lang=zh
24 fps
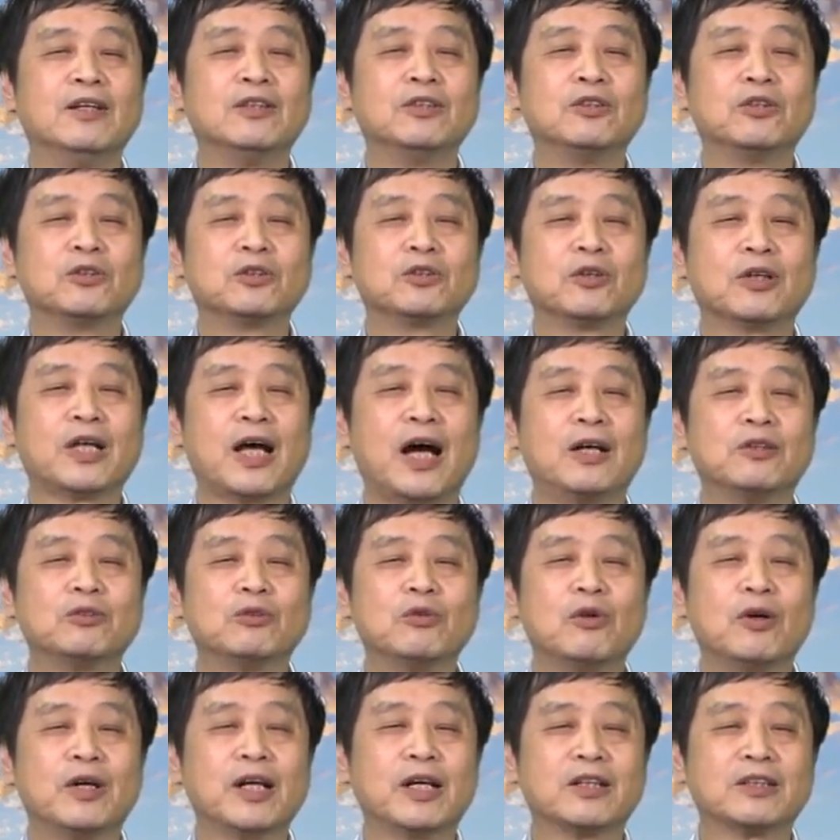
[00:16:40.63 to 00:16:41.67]
就说他
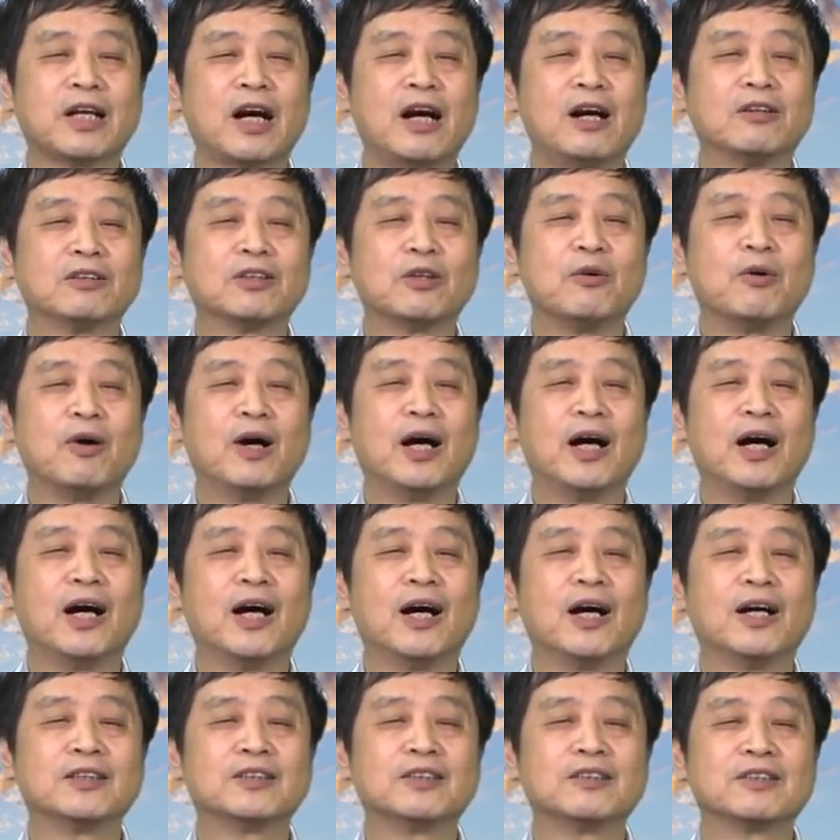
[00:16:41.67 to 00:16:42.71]
如果要逃的
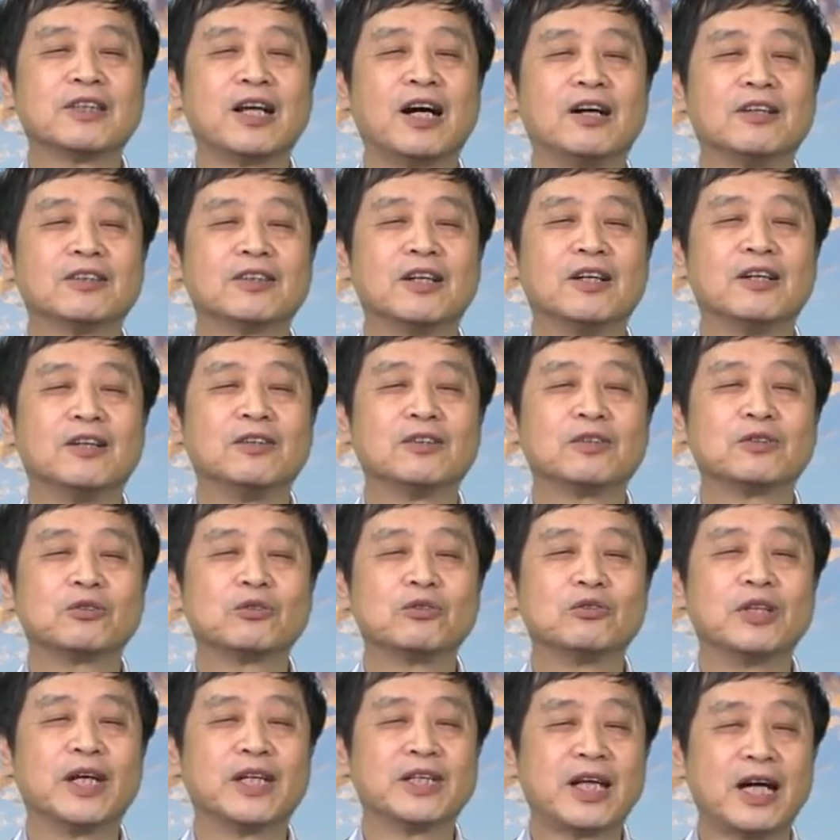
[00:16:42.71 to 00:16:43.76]
话，就逃到
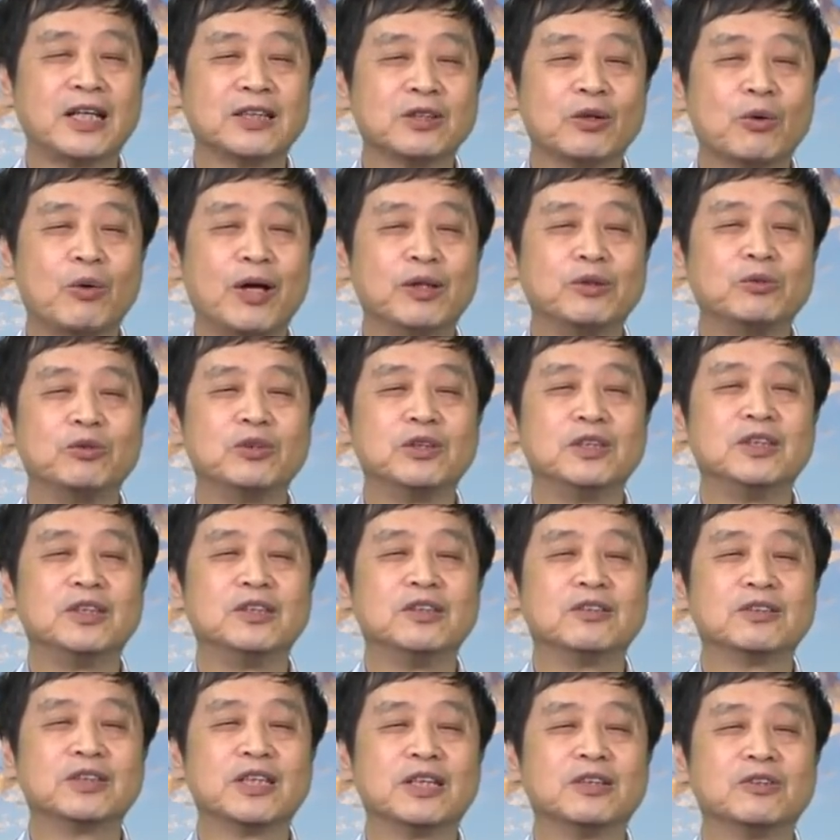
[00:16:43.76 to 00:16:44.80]
苏联大使馆去，
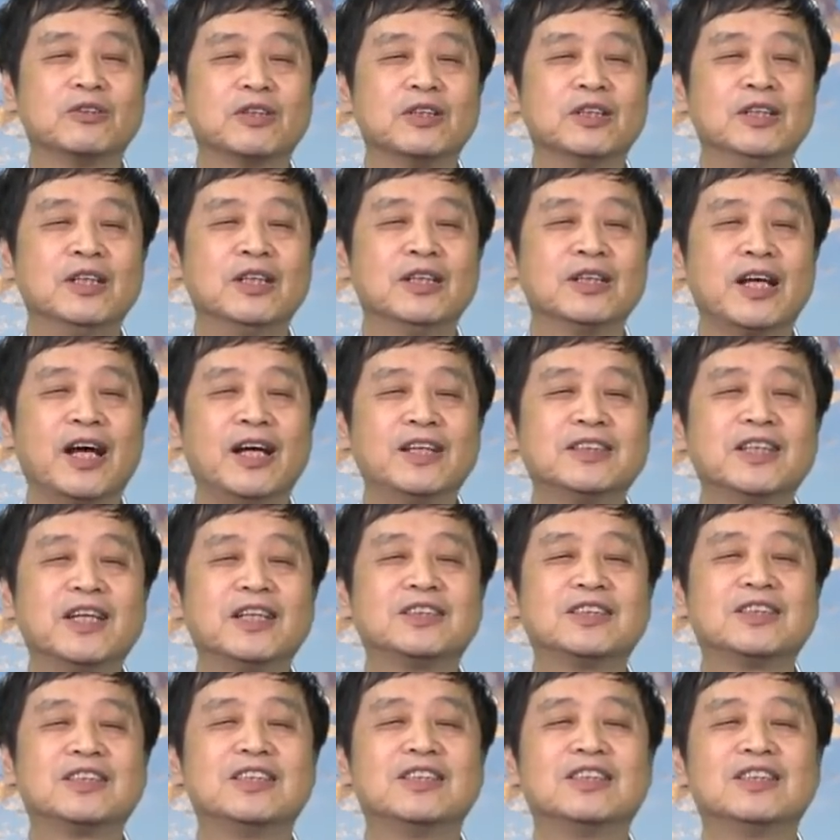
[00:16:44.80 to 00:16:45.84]
有这种当然这
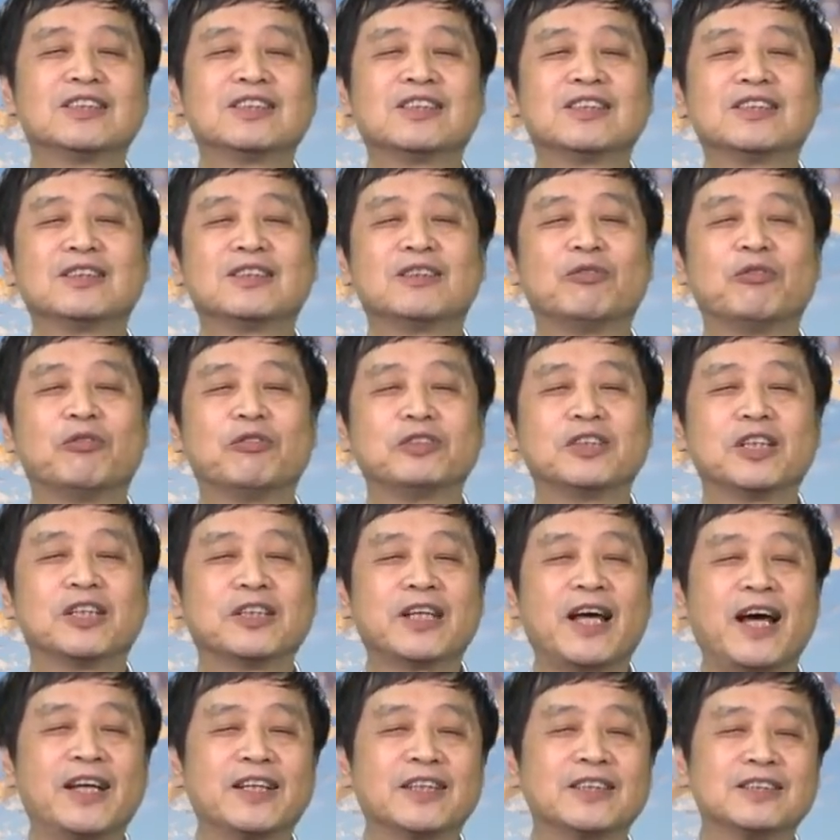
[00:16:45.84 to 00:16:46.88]
其实是胡扯
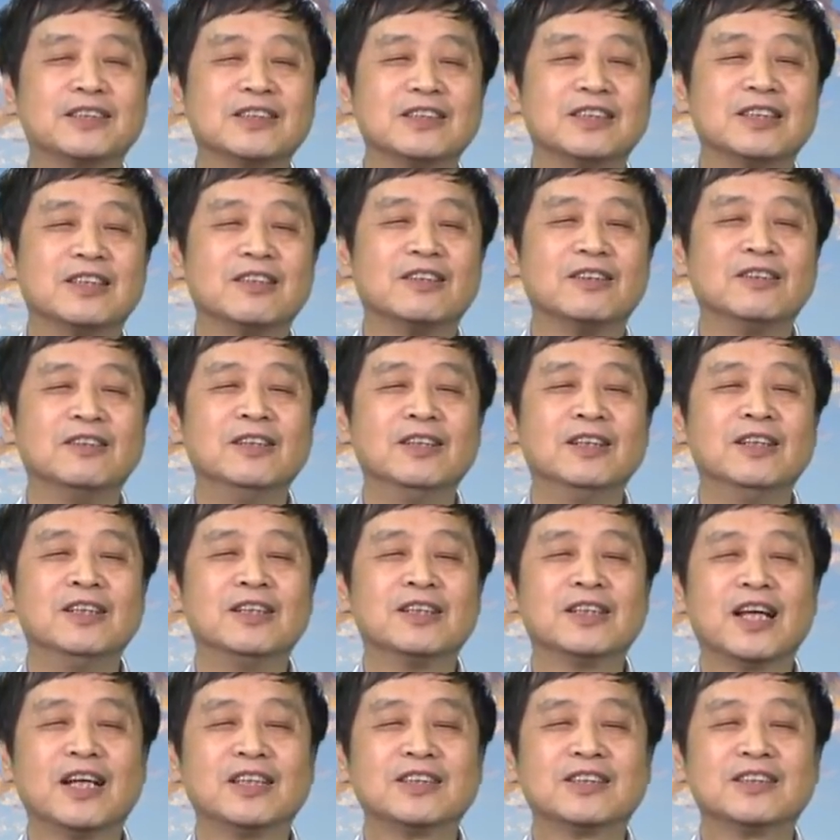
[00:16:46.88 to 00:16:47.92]
蛋的事情了，
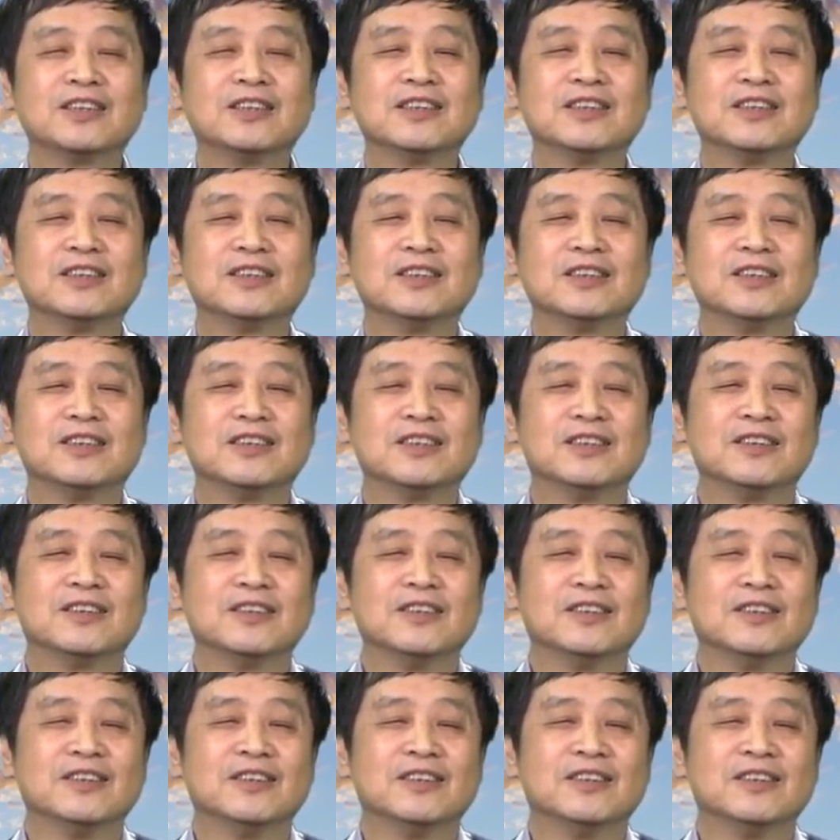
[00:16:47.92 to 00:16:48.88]
但是。